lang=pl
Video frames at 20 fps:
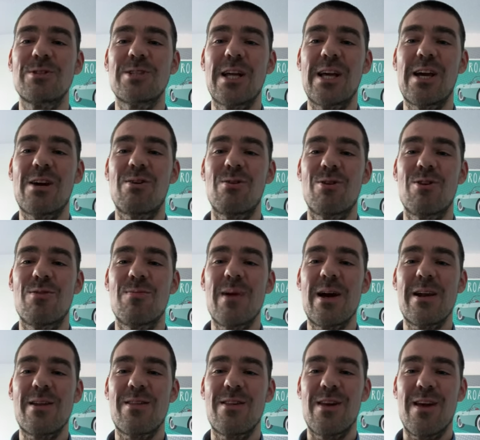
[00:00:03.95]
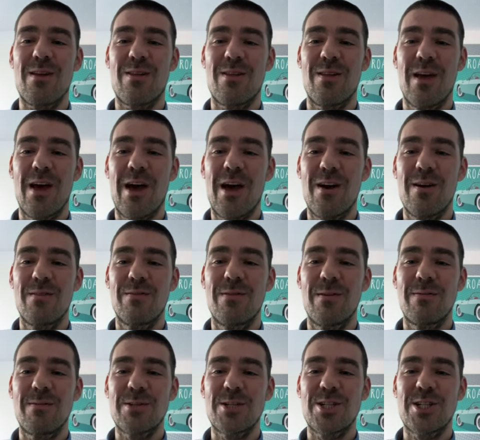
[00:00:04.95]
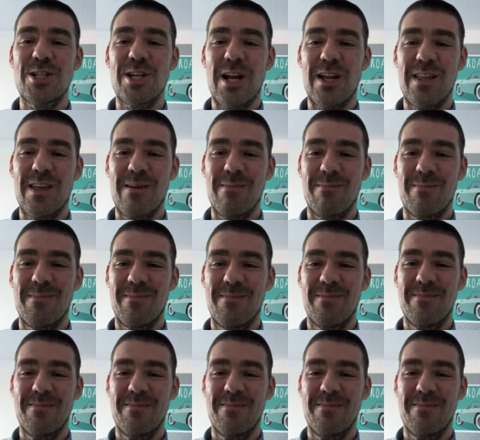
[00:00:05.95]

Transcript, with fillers: że Jego śmierć jest wywyższeniem.